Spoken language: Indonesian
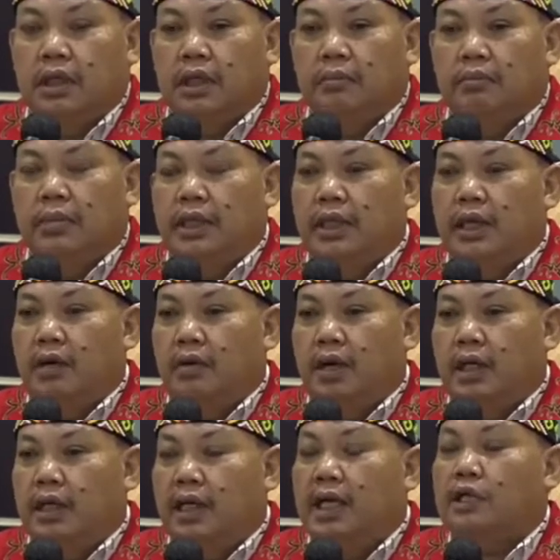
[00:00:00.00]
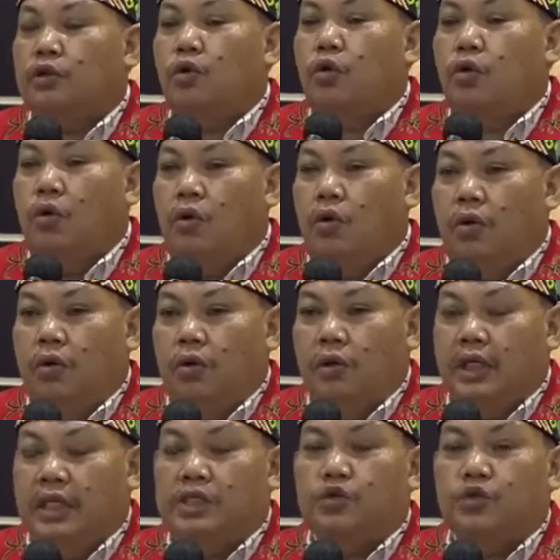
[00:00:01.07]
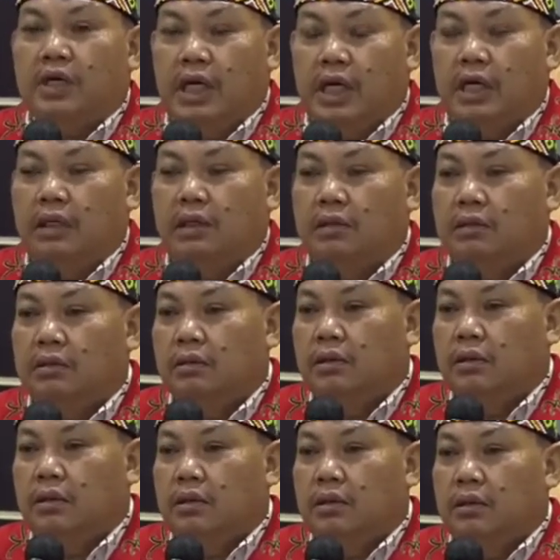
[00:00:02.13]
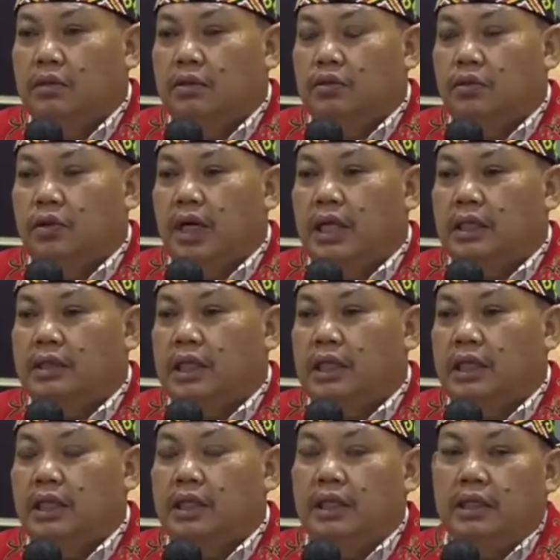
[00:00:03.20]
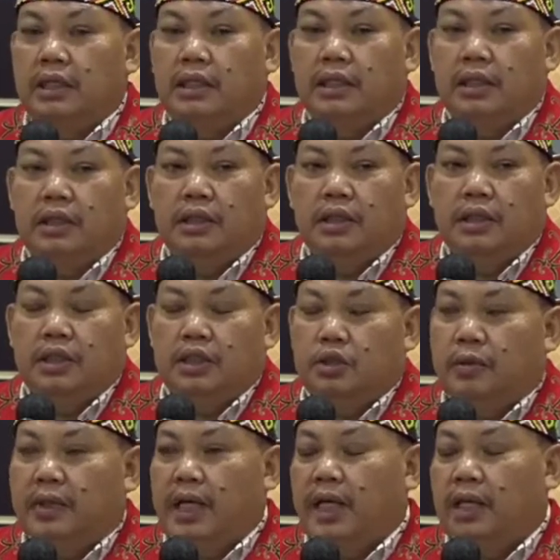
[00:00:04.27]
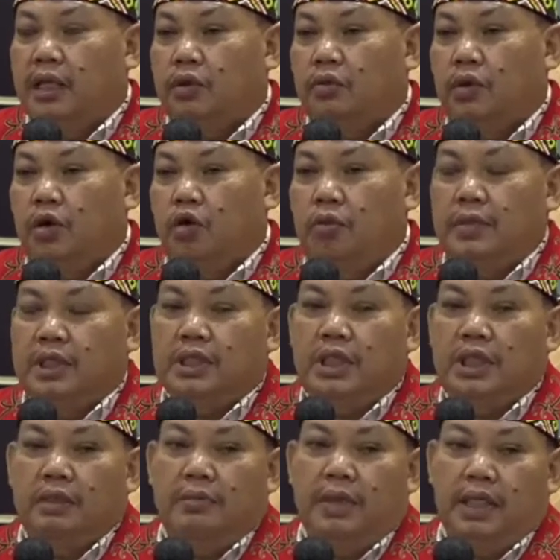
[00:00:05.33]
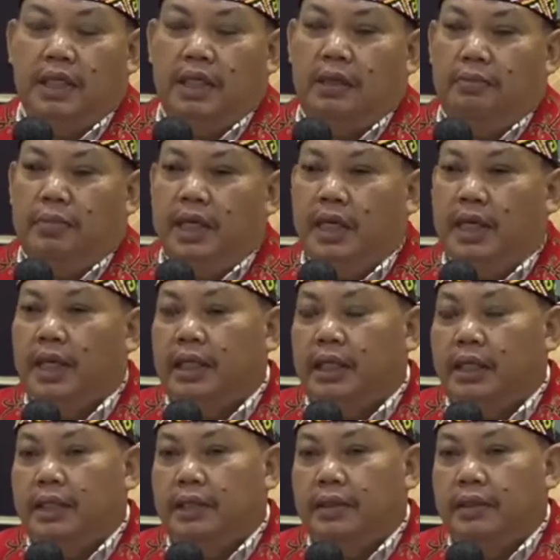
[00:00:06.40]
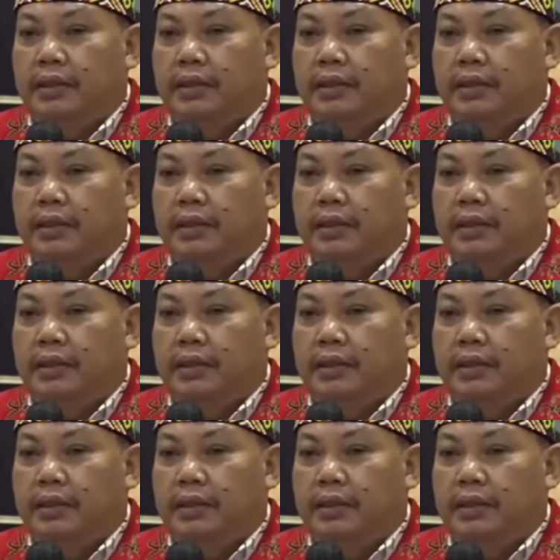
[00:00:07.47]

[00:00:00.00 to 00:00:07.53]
Dan beliau adalah tokoh nasional juga saat ini sebagai Ketua Komisi 5 di DPR RI